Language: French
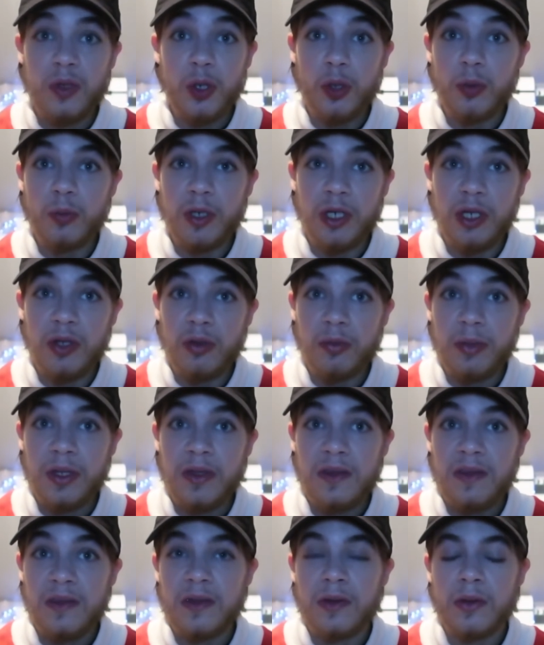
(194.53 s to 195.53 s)
je suis obligé d'en
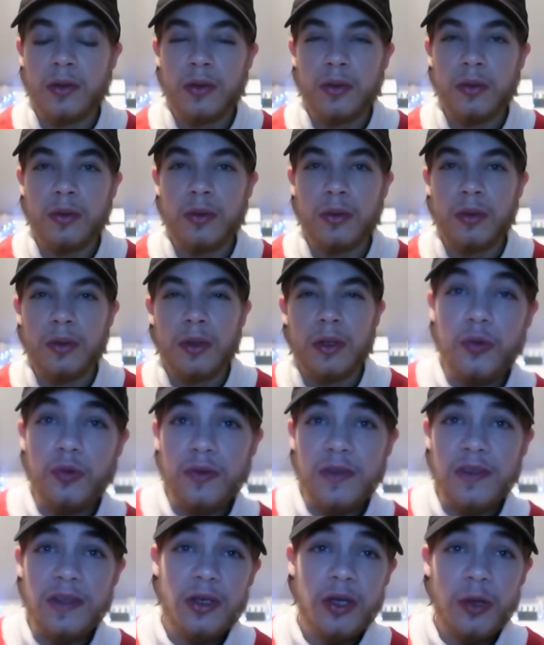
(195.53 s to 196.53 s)
mettre, sinon. Donc
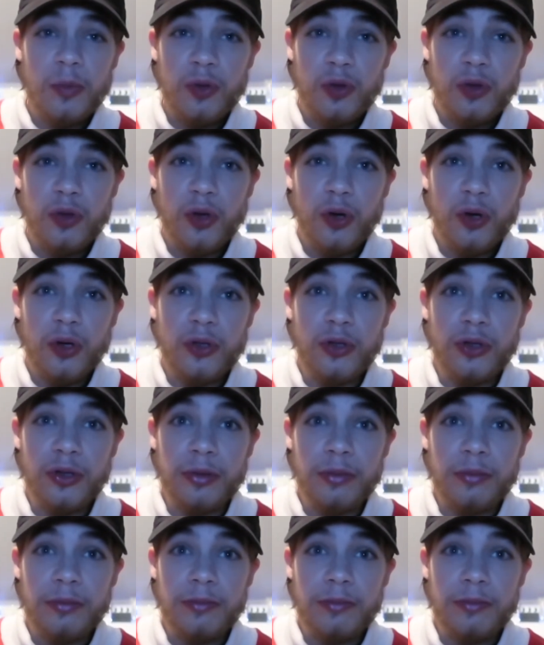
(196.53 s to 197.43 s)
c'est comme une drogue.